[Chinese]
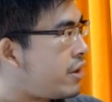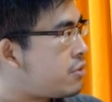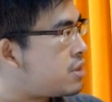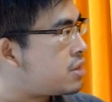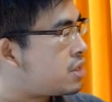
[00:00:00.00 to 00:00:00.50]
法
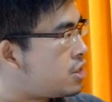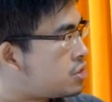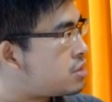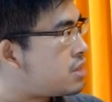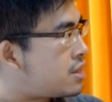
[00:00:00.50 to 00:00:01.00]
院的议
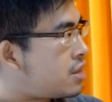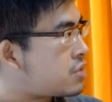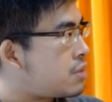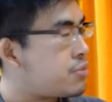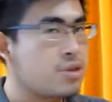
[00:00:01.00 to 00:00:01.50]
事殿堂
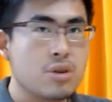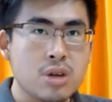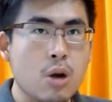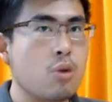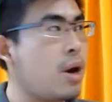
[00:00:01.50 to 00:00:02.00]
上，不是都
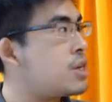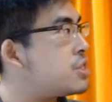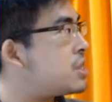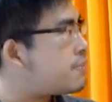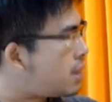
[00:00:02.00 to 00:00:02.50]
高挂着
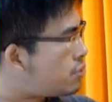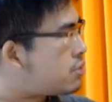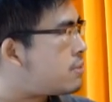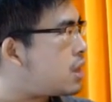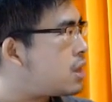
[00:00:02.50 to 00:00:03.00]
这些标
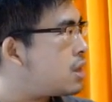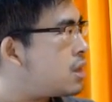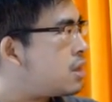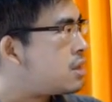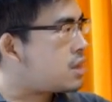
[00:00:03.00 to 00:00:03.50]
语吗？
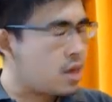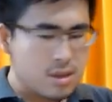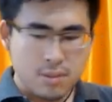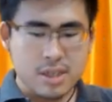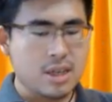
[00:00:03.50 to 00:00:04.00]
那刚刚
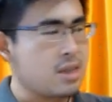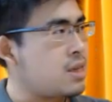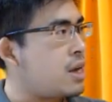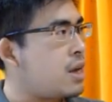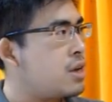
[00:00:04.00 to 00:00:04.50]
这么讲
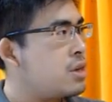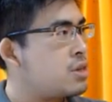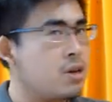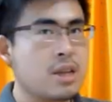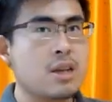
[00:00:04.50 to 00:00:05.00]
起来，
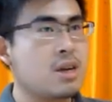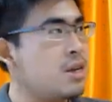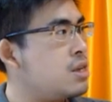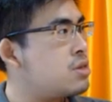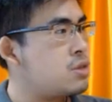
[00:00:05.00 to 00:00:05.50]
政党的
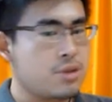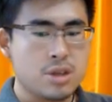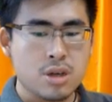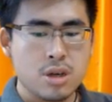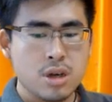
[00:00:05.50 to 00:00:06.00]
利益是不
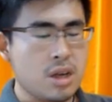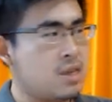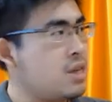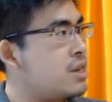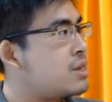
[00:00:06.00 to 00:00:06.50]
是已
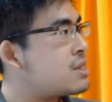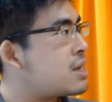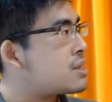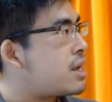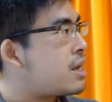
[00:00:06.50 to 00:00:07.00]
经凌
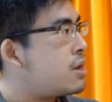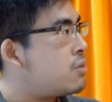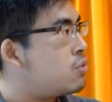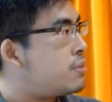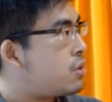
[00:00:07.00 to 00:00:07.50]
驾在？
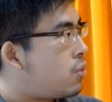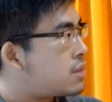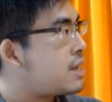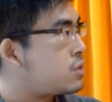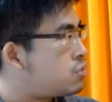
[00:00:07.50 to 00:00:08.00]
我们
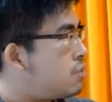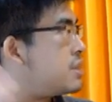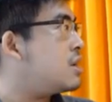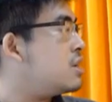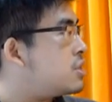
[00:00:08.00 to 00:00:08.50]
国家全
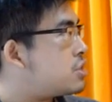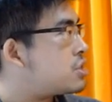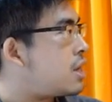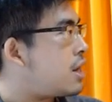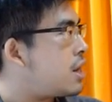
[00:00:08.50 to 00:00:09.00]
民的利益之上，